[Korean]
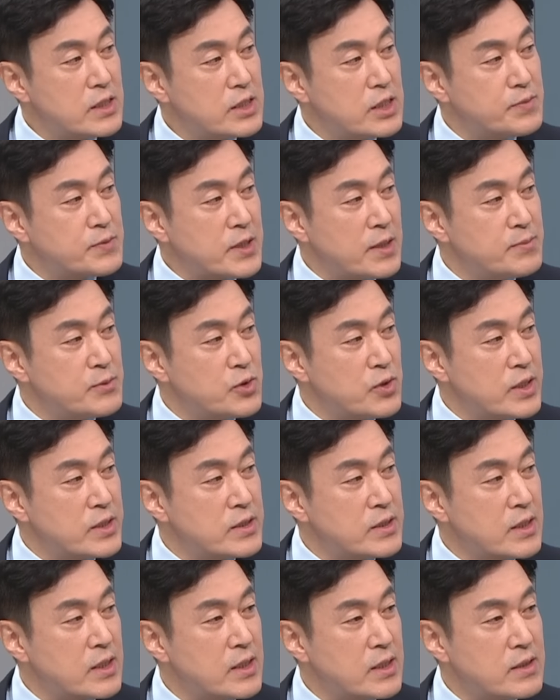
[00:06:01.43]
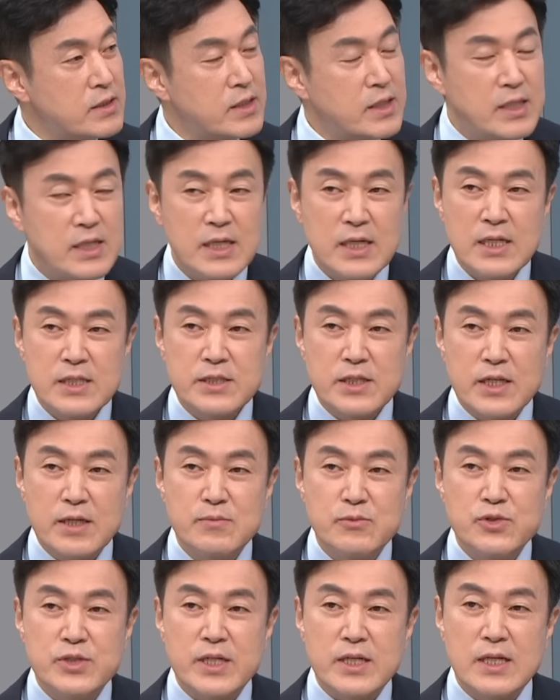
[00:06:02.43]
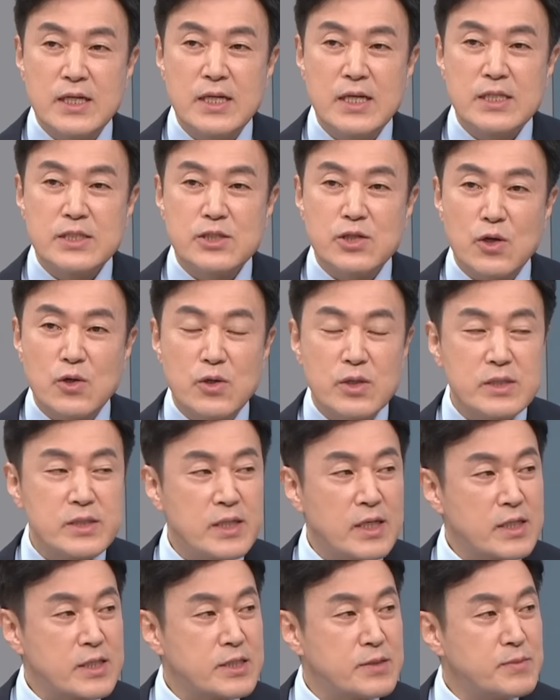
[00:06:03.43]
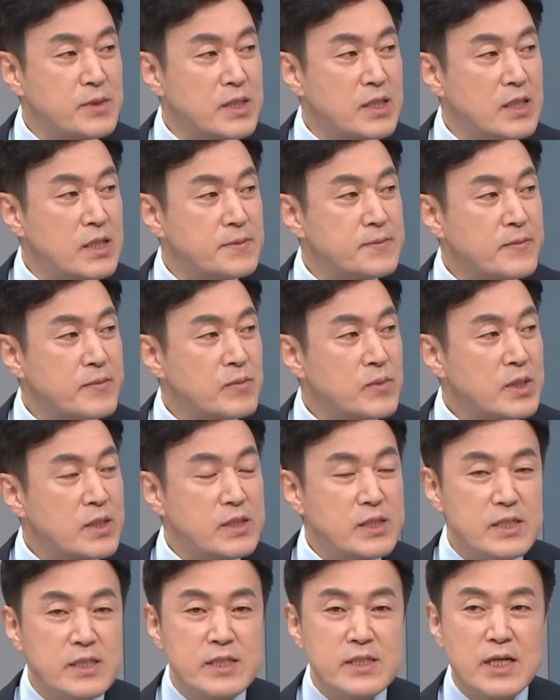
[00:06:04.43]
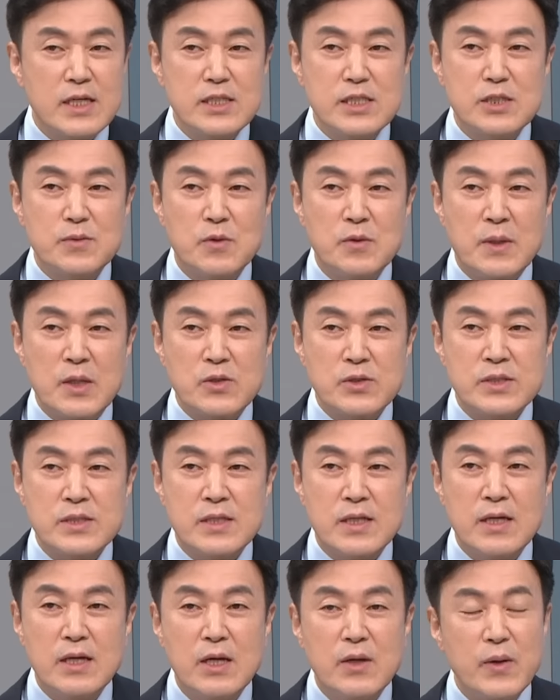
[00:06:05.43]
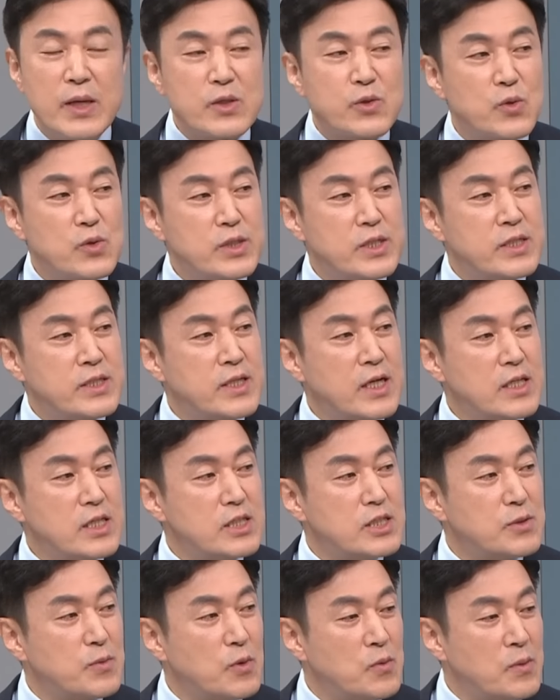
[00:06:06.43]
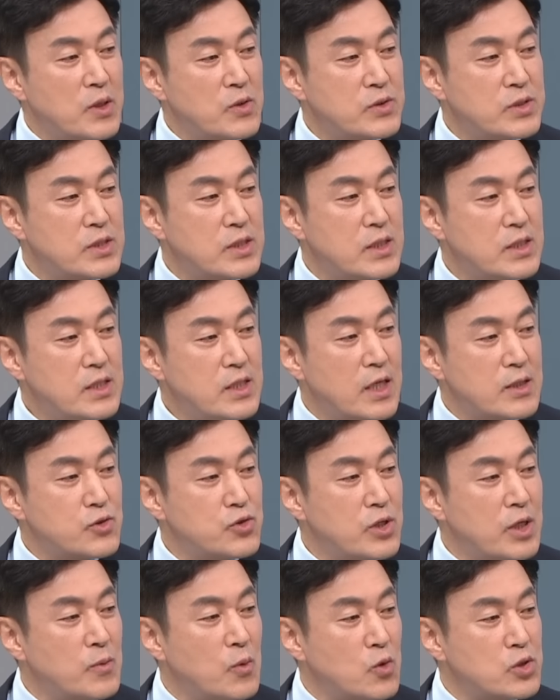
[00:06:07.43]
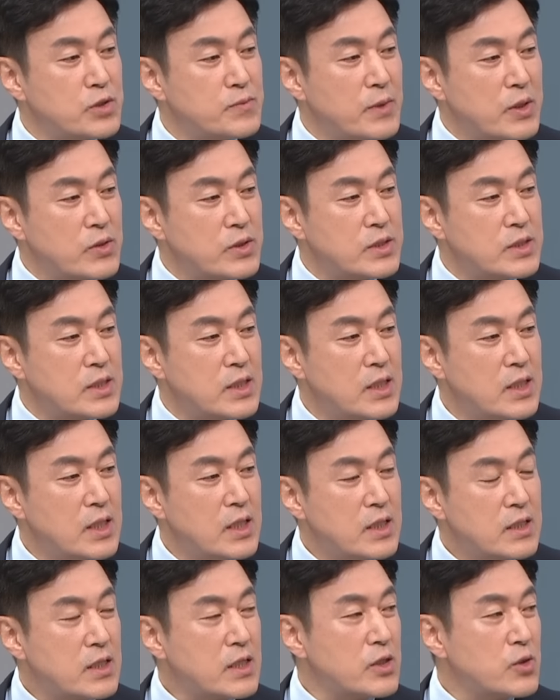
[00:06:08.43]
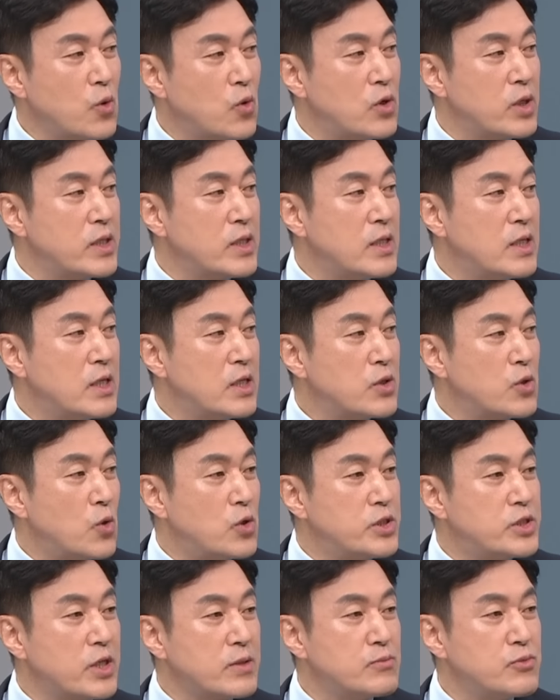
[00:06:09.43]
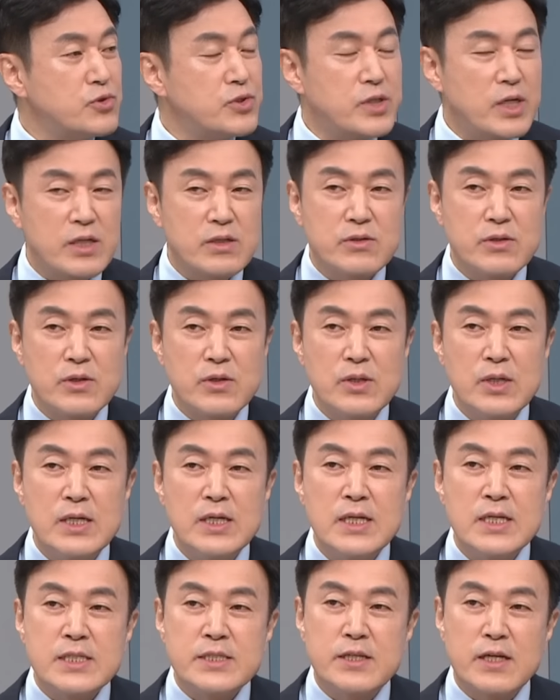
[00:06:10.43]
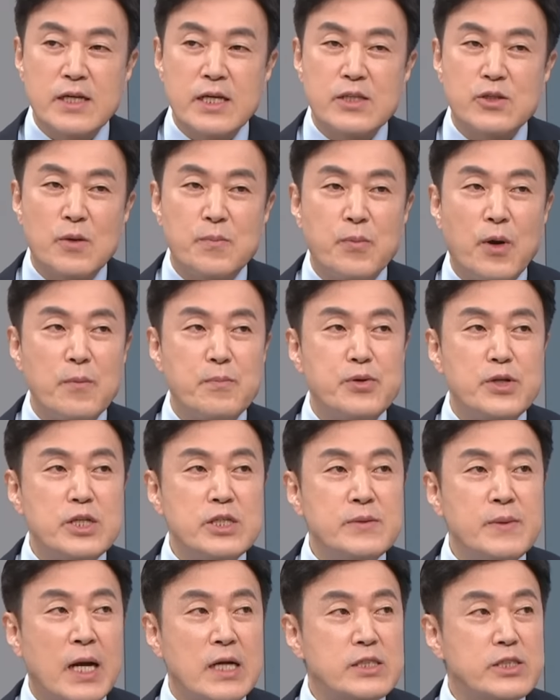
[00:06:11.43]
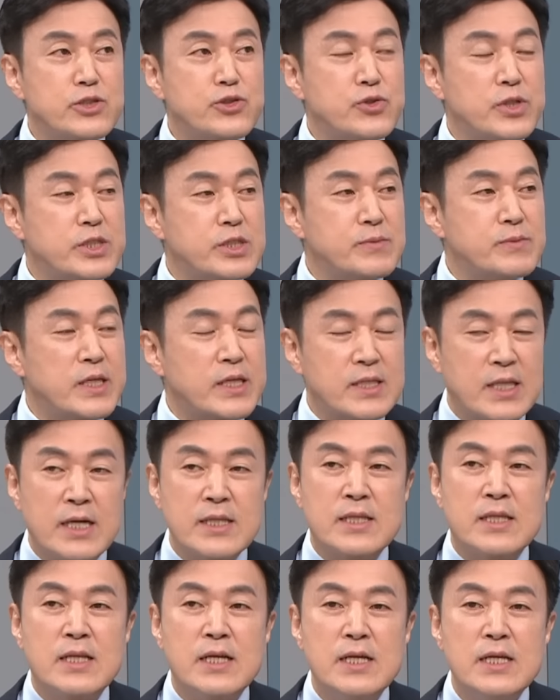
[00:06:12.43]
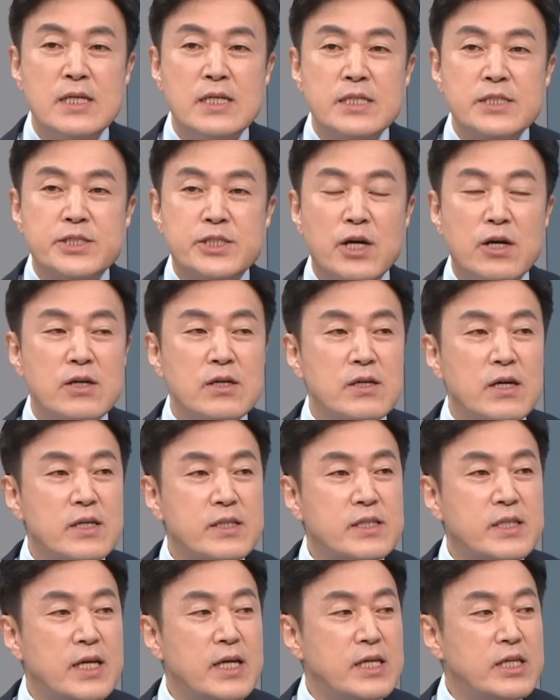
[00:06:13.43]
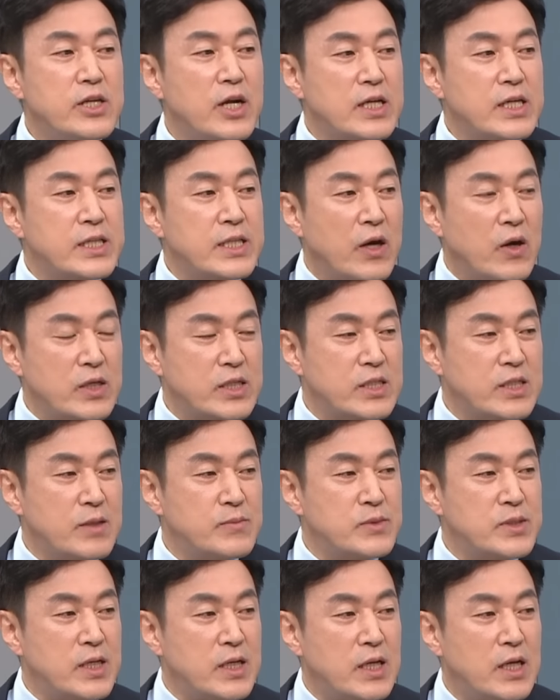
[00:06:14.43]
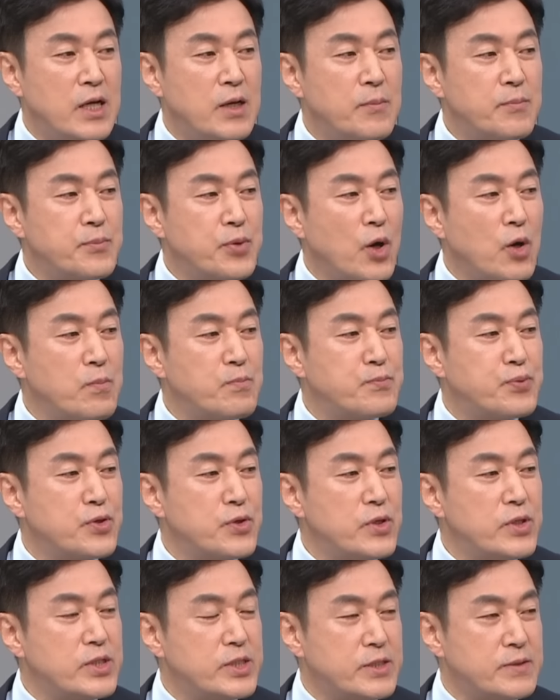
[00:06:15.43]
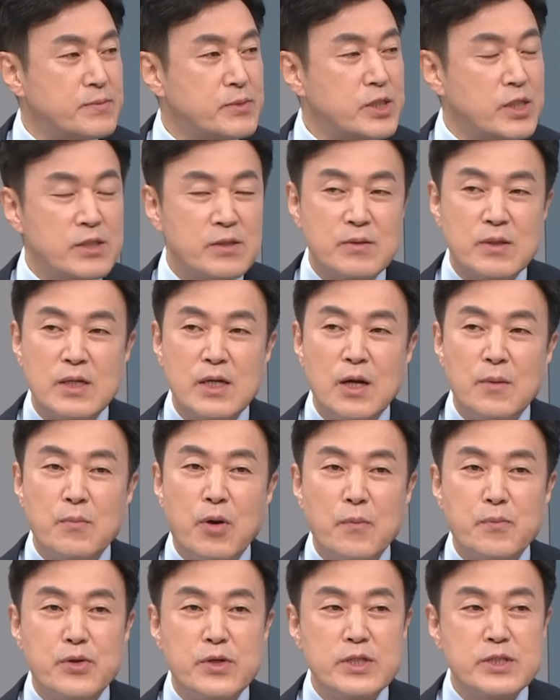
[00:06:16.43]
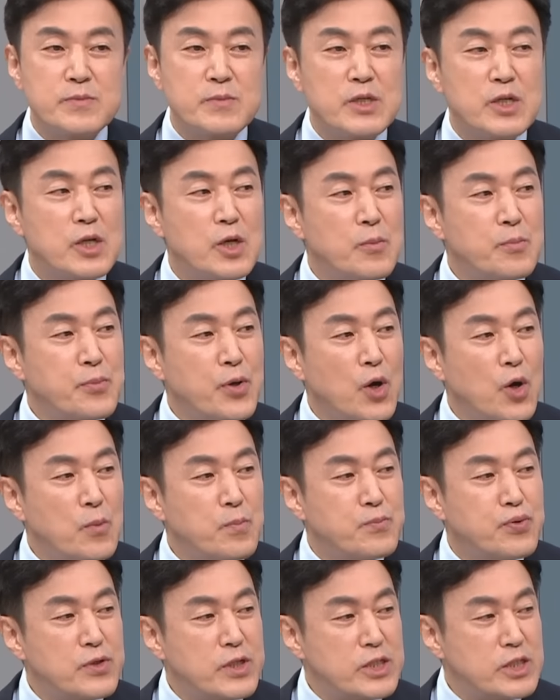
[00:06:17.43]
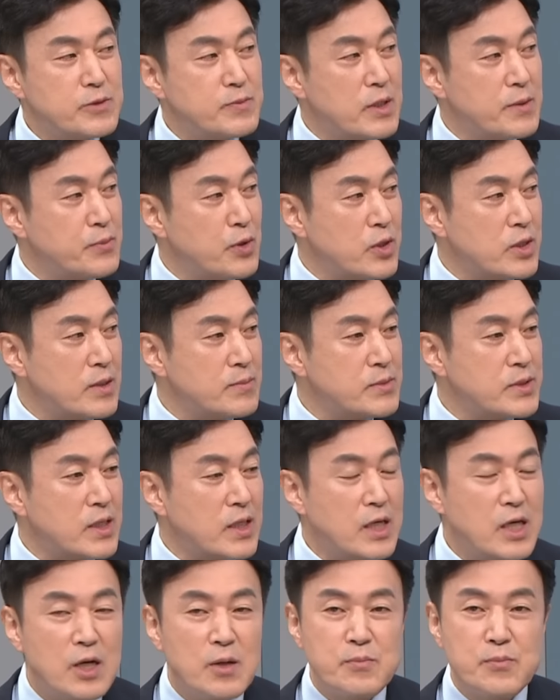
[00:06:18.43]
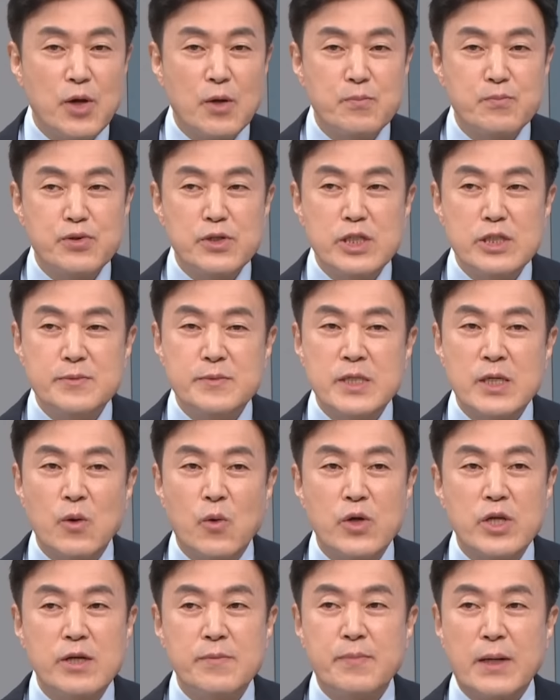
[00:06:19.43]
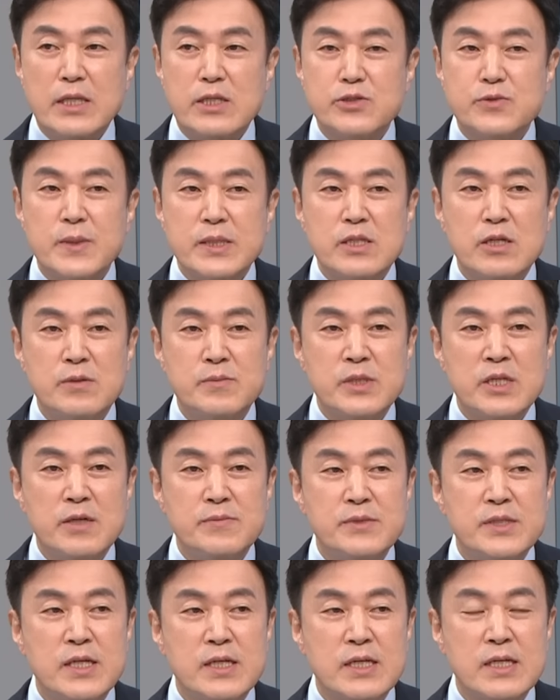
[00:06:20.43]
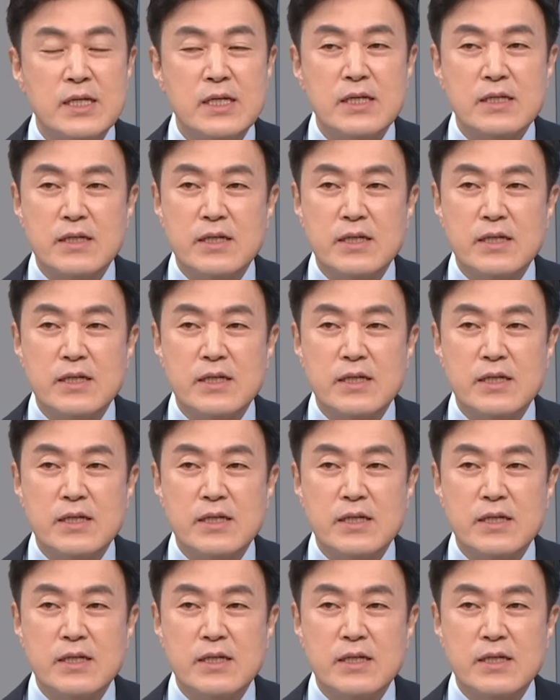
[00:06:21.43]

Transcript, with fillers: 13조라는 게. 그런데 저게 문제가 저걸로 끝나겠습니까? 한 1인당 25만 원인데 왜 또 1인당 25만 원인지 음. 이양 주려면 50만 원이지. 그러니까 논리, 논리적인 문제가 있고요. 저게 또 포퓰리즘이 아닐 수도 있습니다. 단 선거 때 이야기 나왔기 때문에 표퓰리즘 저는 포퓰리즘을 표퓰리즘이라고 표현합니다. 표퓰리즘이라는 오해를 받을 수밖에 없는 겁니다.